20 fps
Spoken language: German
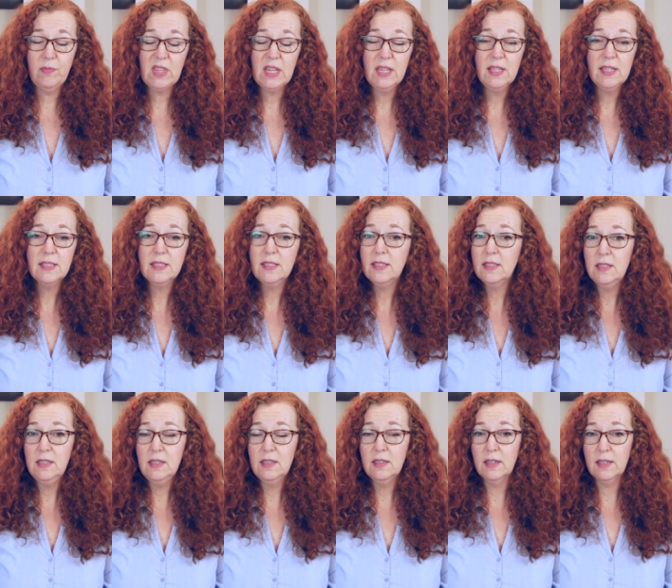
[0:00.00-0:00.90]
Das ist
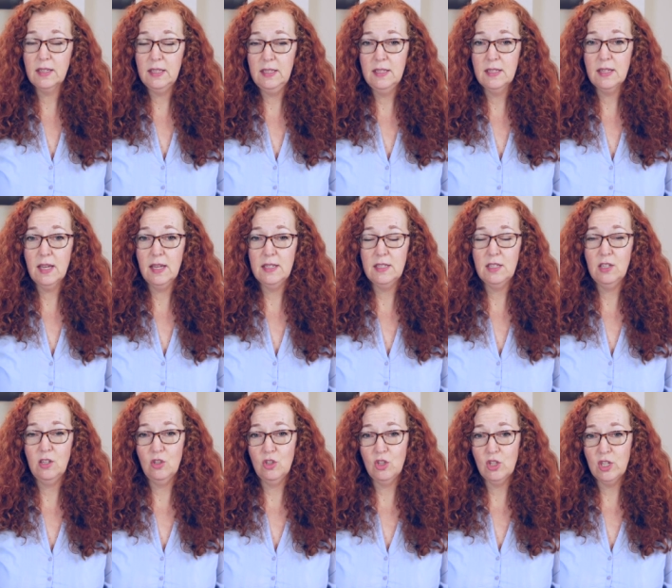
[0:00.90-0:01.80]
in ihrer Kindheit
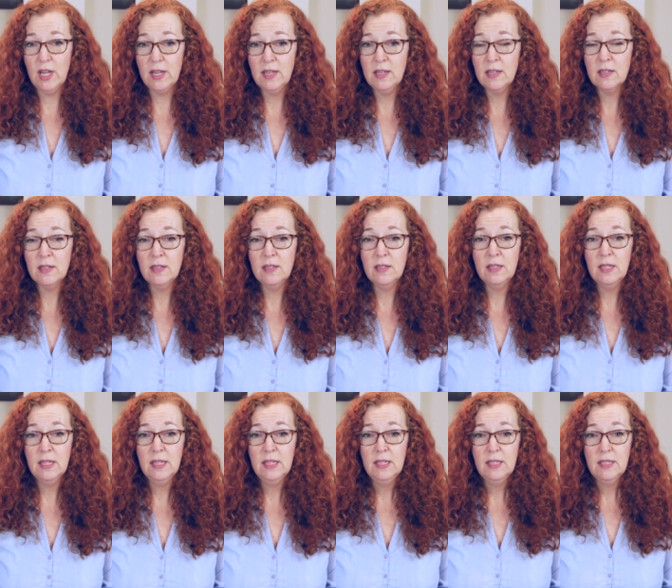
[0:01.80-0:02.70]
entstanden.
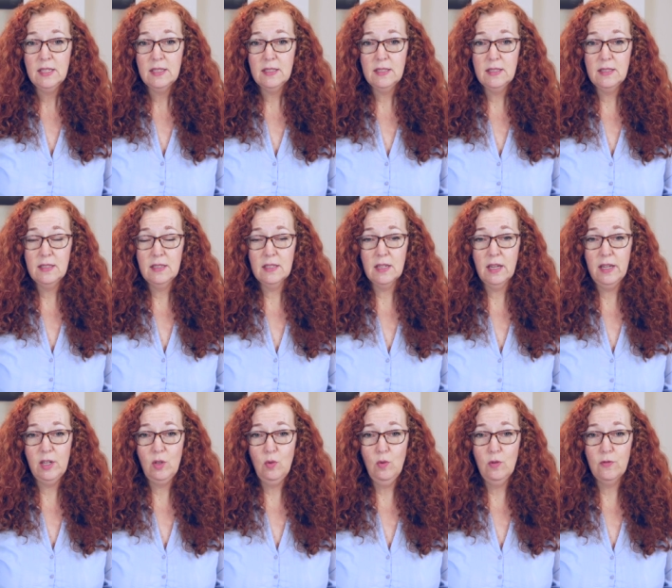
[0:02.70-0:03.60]
Sie sind
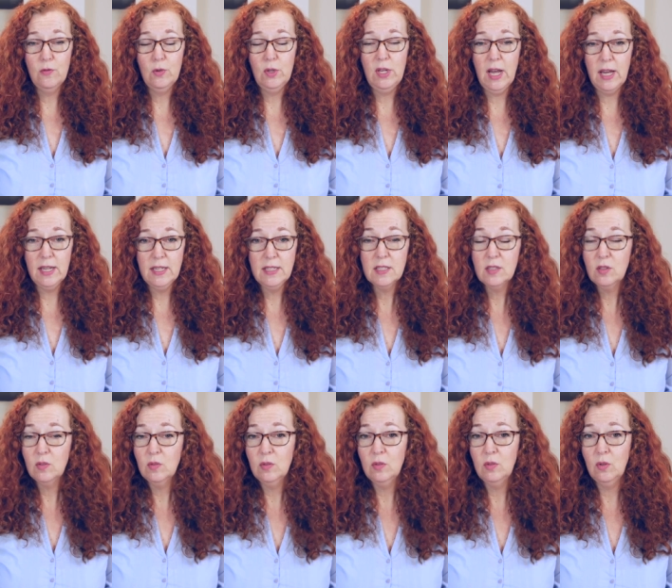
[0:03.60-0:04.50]
halt nur für
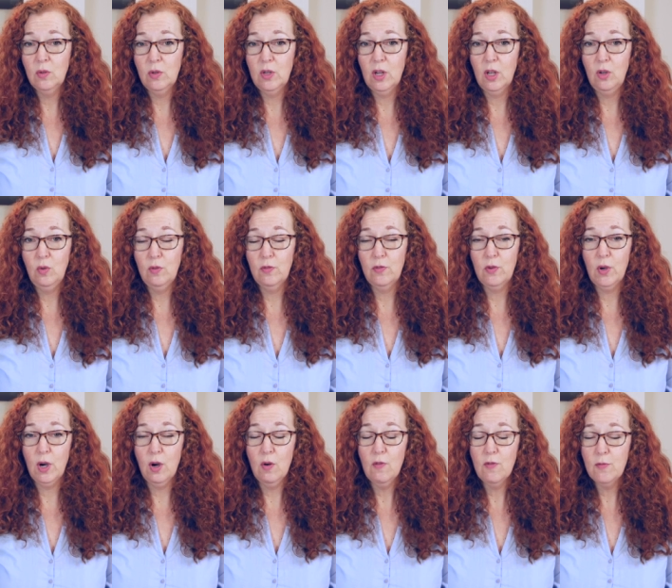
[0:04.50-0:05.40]
Leistung oder nur
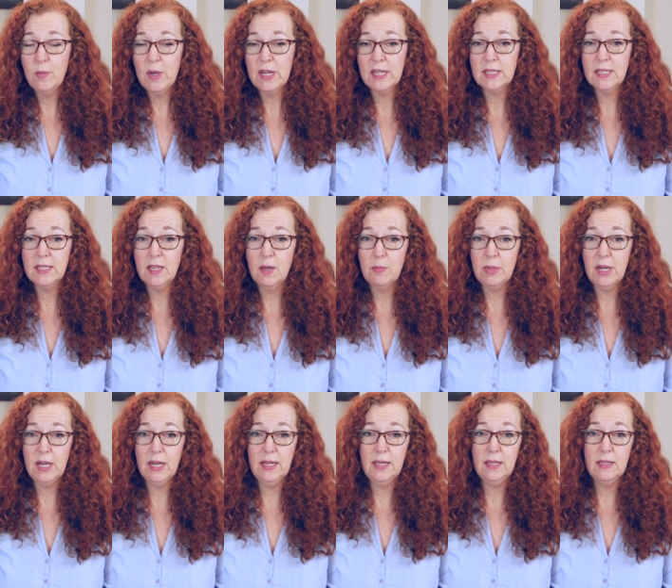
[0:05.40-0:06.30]
für
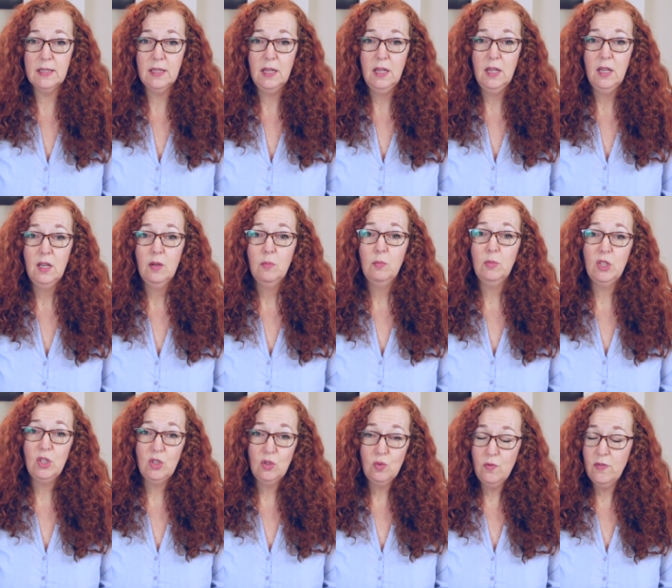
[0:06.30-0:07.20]
Aufmerksamkeit
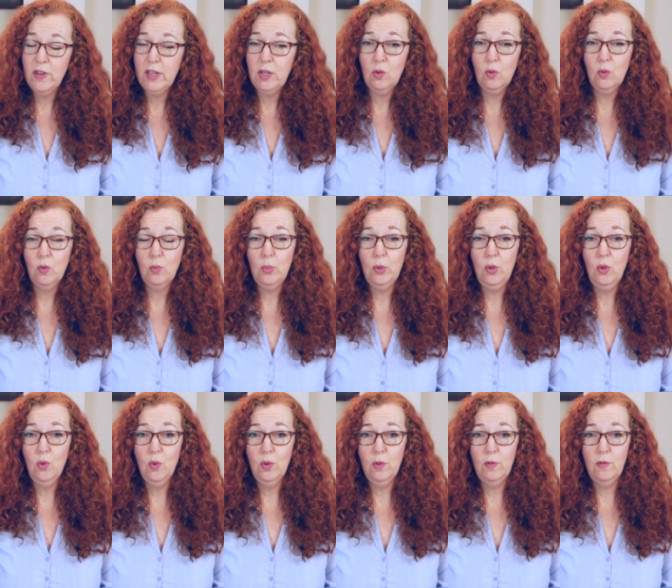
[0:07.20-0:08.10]
mit Zuwendung
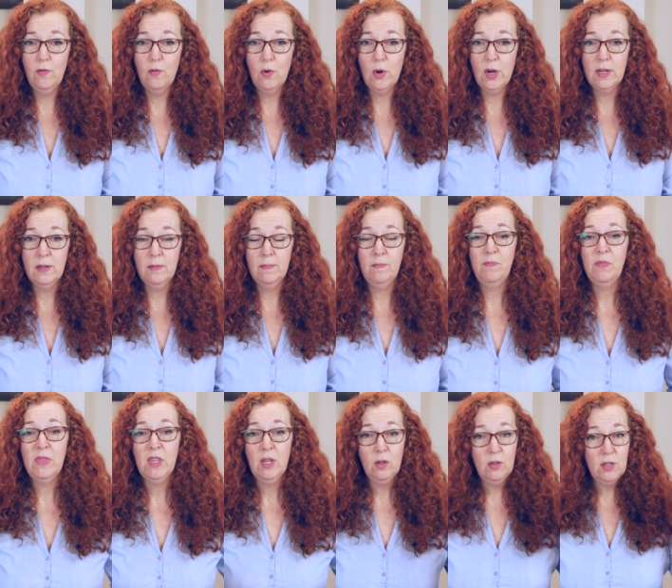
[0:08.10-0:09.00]
belohnt worden
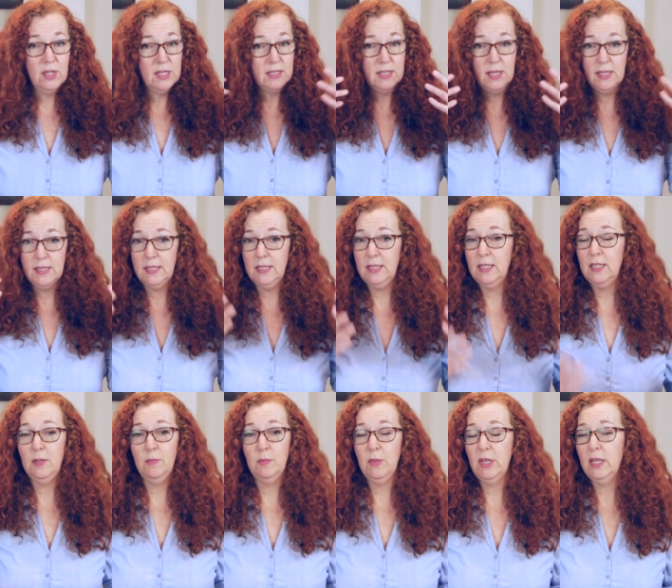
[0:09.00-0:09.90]
und das hat
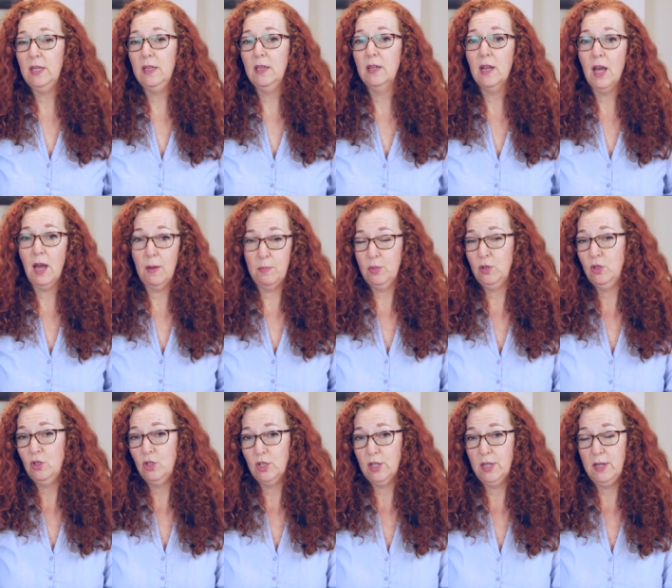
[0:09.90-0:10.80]
sich im Gehirn
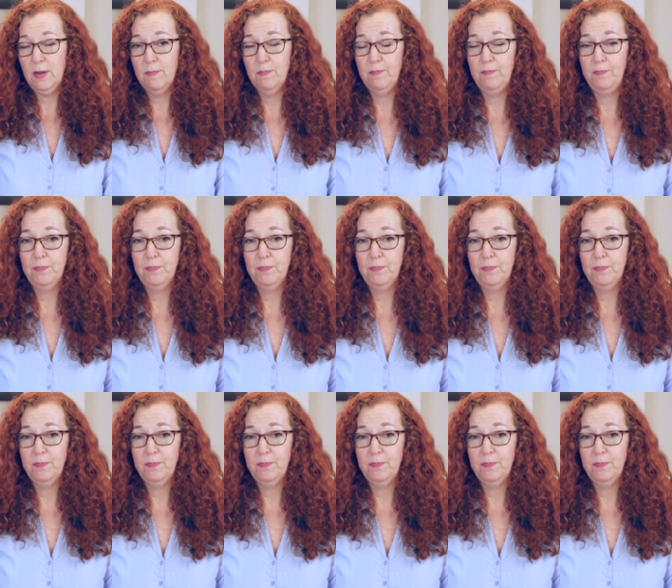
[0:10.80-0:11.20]
abgeschrieben.